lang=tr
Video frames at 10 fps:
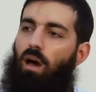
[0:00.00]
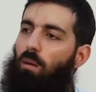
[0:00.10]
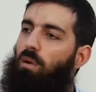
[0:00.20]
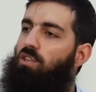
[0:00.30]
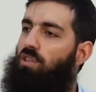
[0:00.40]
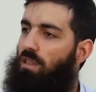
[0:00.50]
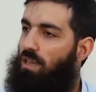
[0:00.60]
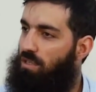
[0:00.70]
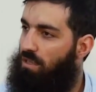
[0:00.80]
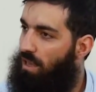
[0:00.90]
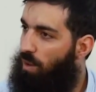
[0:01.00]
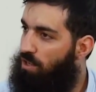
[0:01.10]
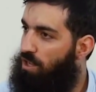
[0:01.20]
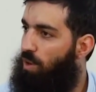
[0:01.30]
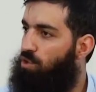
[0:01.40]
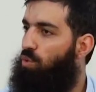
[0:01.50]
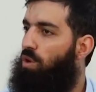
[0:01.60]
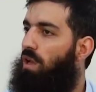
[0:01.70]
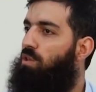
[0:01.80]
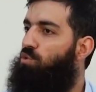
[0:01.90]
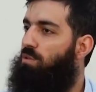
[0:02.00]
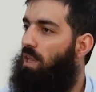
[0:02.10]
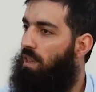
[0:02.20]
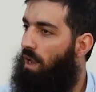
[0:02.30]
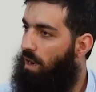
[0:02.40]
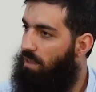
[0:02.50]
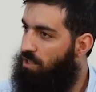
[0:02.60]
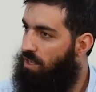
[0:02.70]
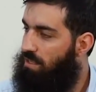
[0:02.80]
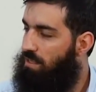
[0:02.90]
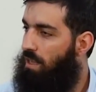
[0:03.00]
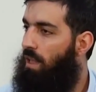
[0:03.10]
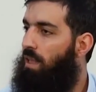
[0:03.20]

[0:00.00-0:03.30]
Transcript: Ama inşallah şimdi yavaş yavaş Kur'an ve sünnetle aranacağız.